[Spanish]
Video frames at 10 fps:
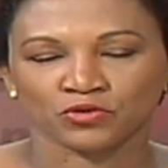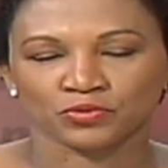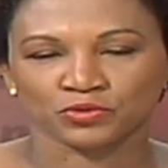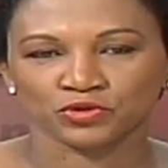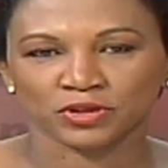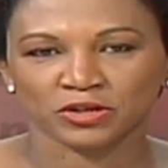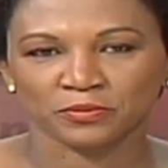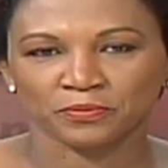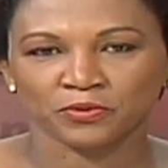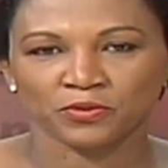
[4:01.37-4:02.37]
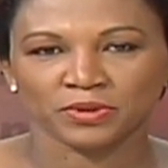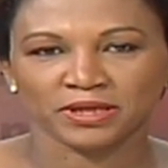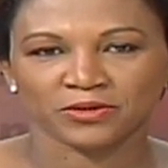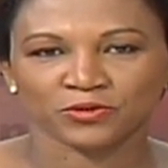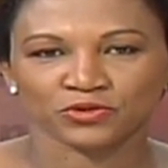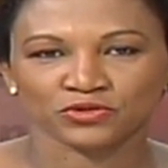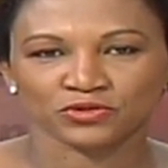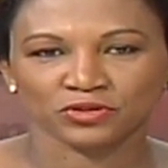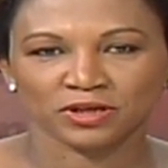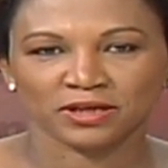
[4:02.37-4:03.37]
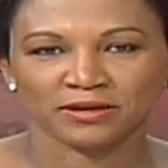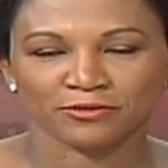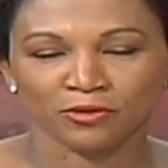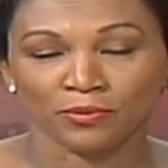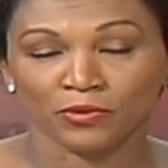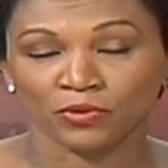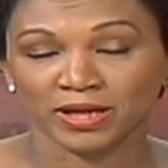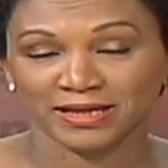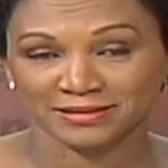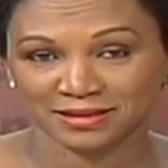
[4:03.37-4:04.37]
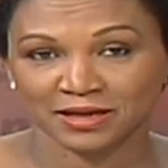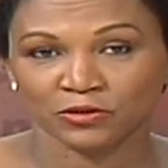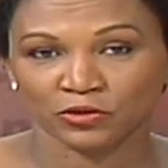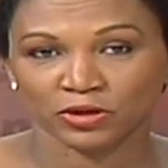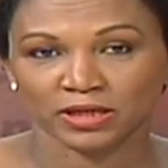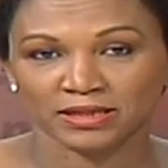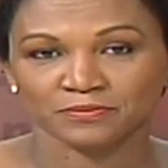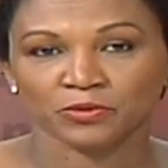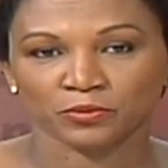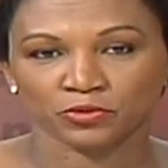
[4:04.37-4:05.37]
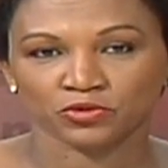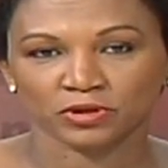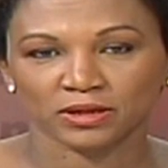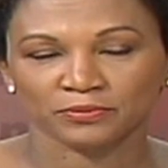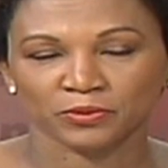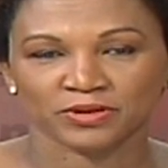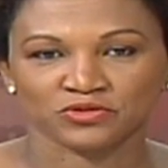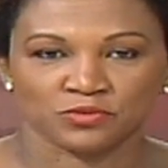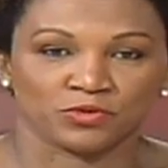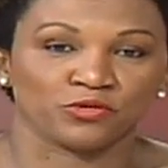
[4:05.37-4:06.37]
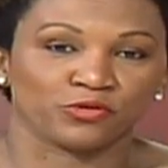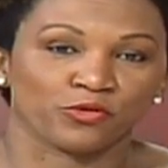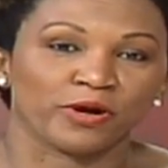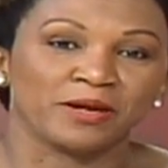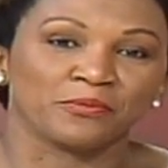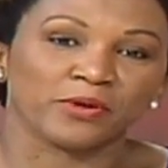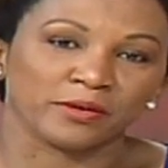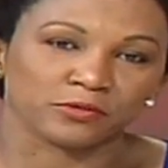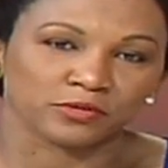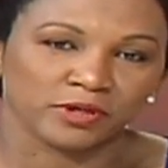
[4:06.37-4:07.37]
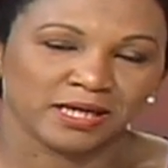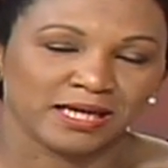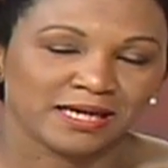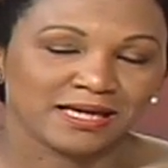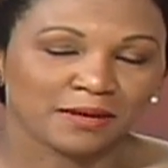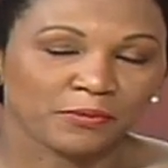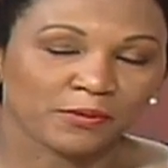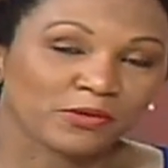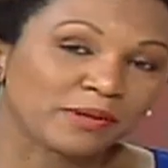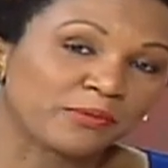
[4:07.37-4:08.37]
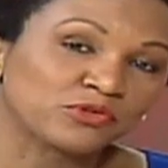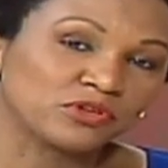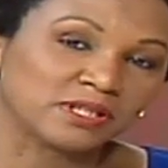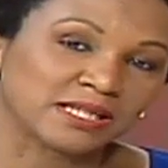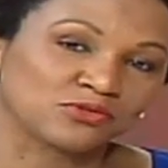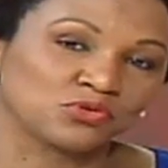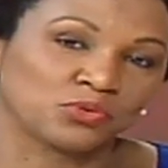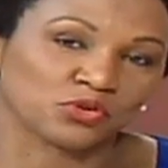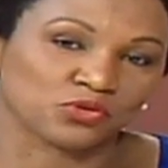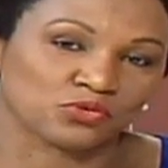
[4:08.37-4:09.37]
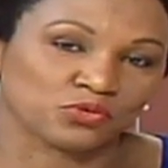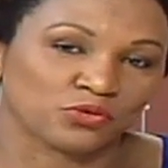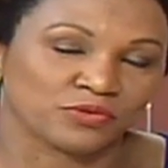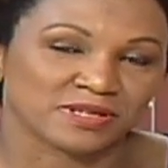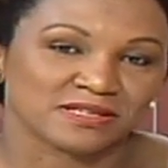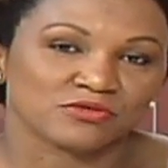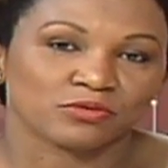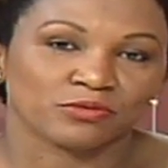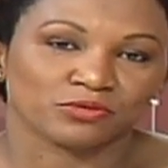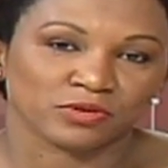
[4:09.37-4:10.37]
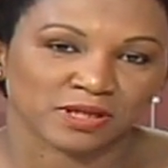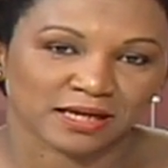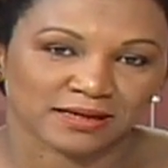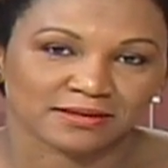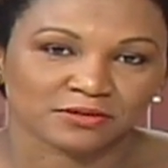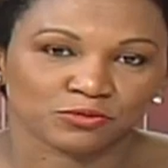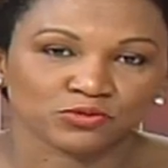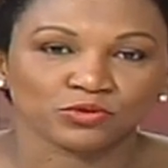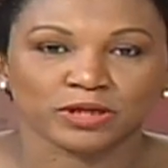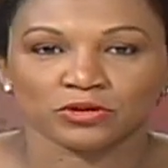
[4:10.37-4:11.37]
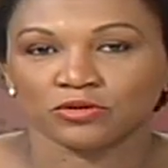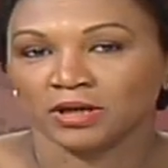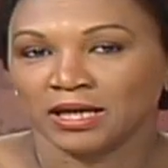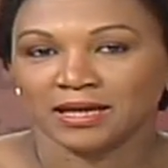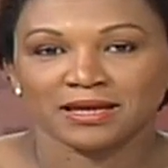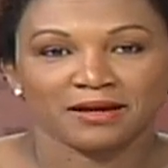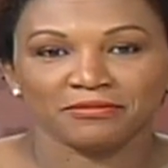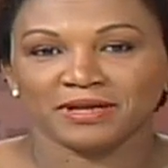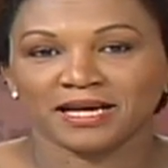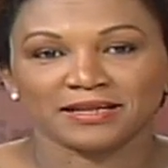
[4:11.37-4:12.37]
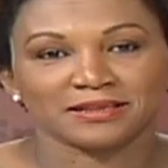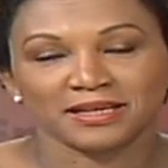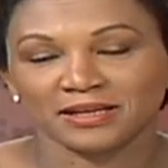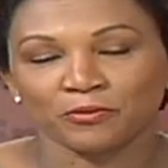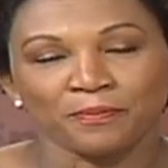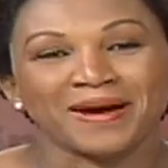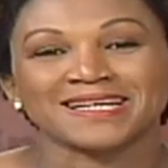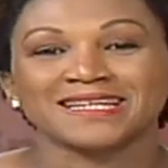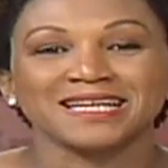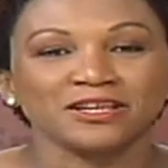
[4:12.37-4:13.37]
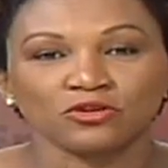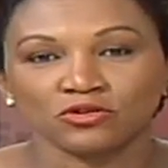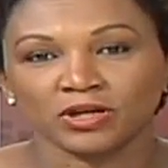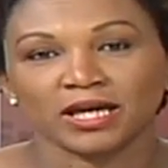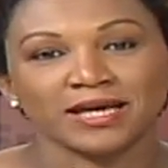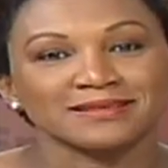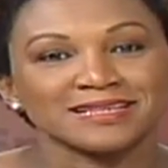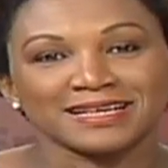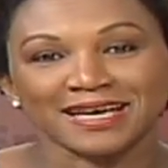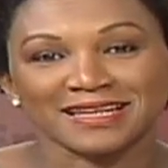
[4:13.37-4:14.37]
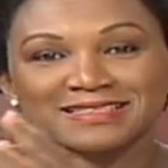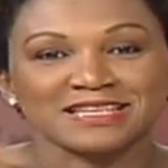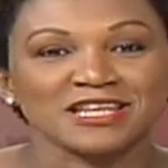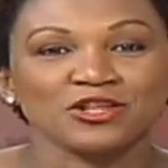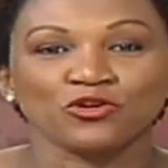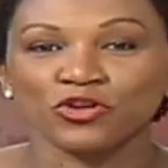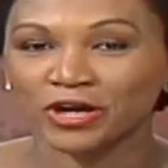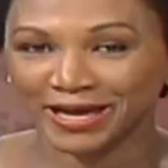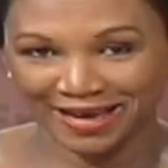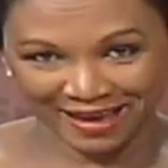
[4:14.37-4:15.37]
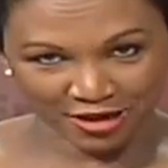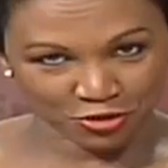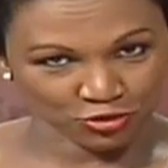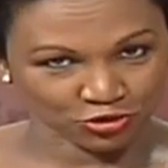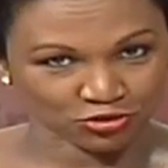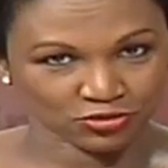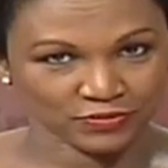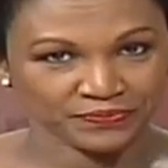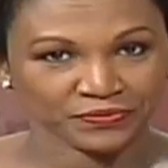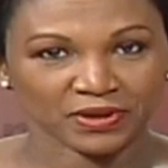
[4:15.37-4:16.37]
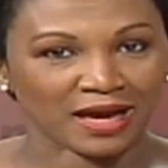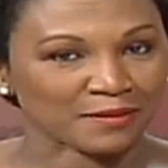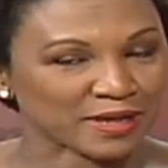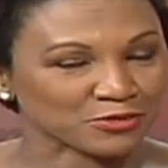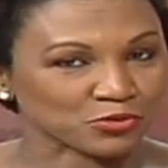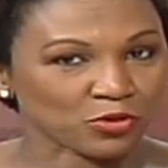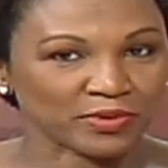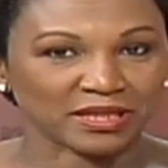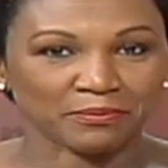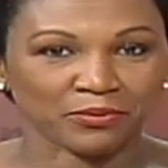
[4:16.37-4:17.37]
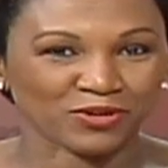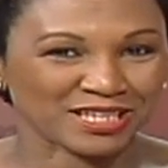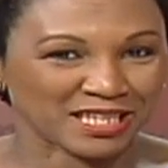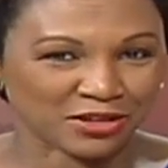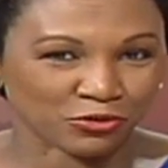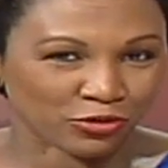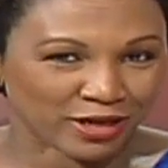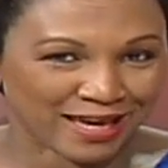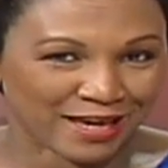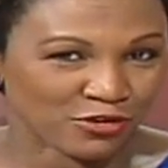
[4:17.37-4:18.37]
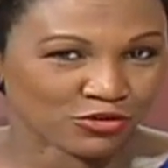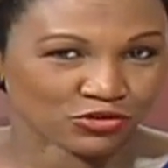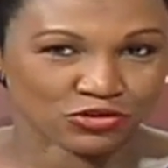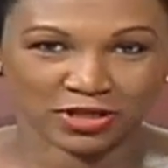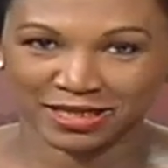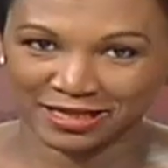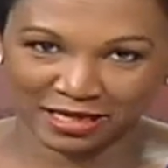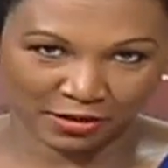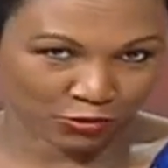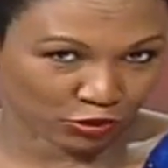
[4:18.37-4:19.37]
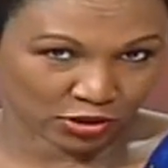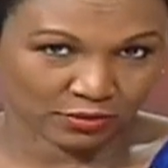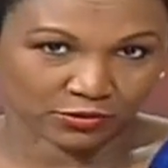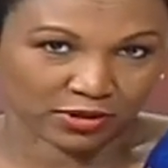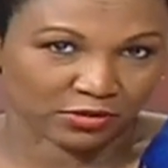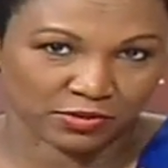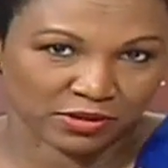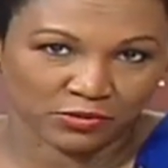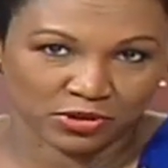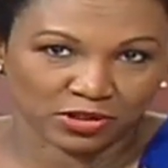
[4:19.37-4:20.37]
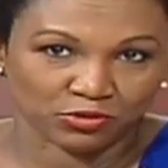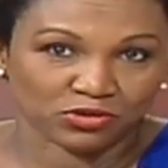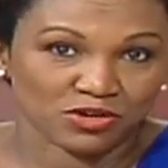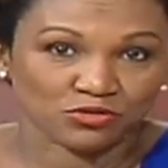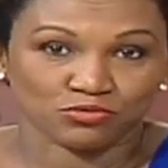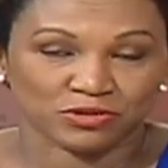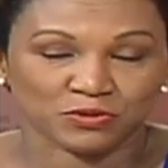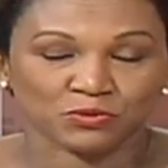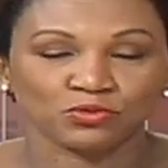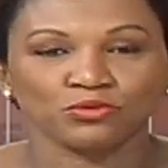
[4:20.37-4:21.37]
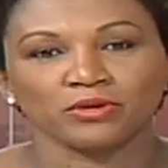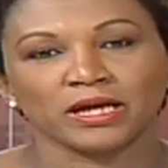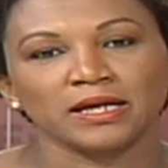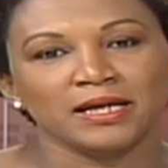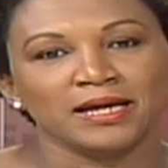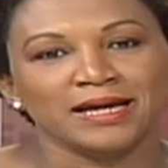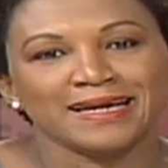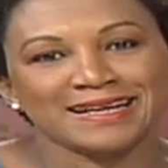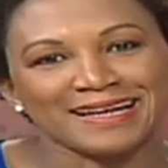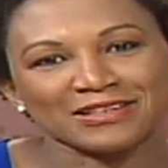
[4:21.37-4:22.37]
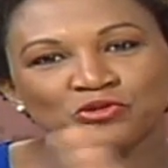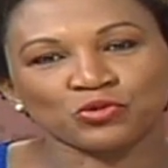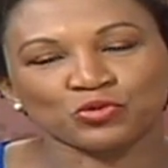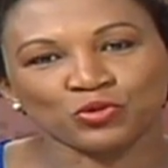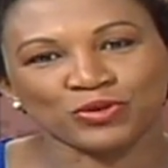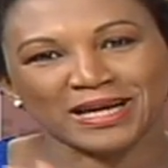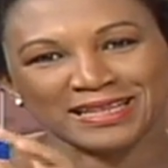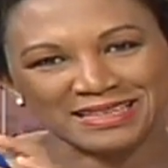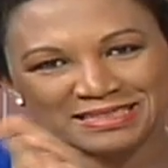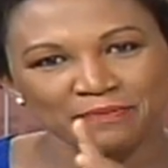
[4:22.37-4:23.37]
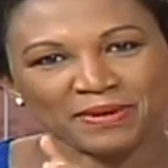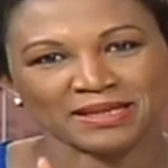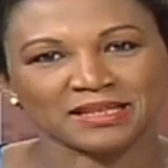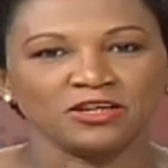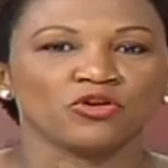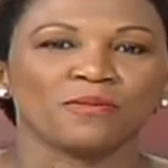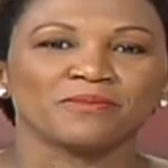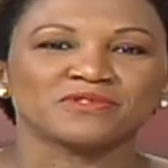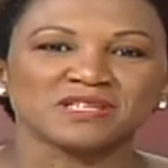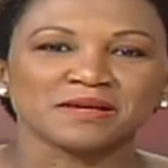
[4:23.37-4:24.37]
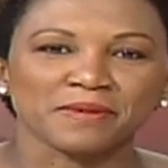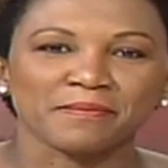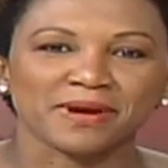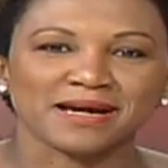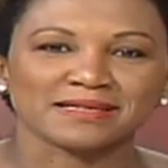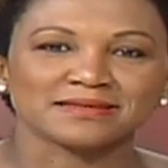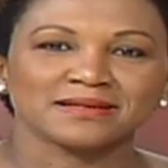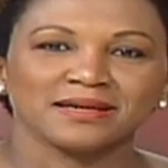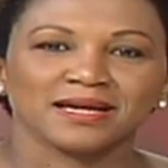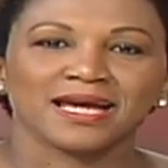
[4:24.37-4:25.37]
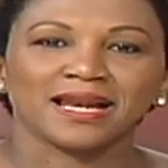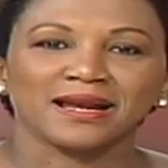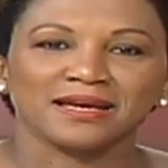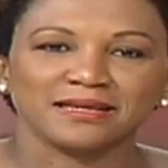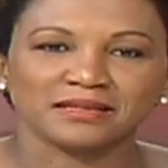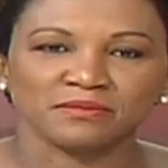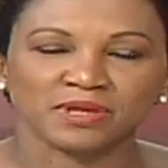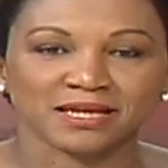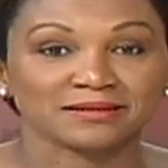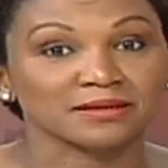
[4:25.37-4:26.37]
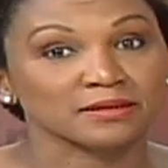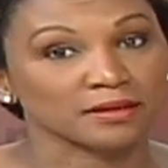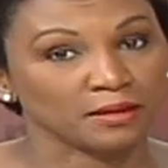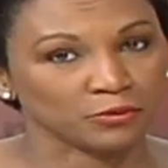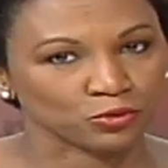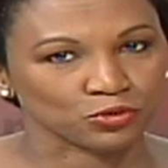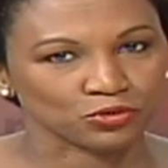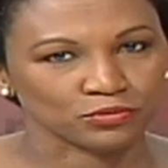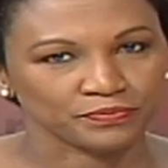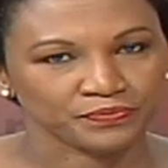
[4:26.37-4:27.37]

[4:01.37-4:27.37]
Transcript: funcionarios públicos eh, como un legislador, que es por voto de la población, bueno, lo coge el pueblo. Y el pueblo deposita su voto, su confianza y su autoridad en un sujeto que al final tiene un partido que es el que ha decidido ellos armar su comité político ellos, sin que nadie le vote, porque el comité político es ellos, su estructura. La estructura de ese partido sirve más que la legitimidad que te da el voto.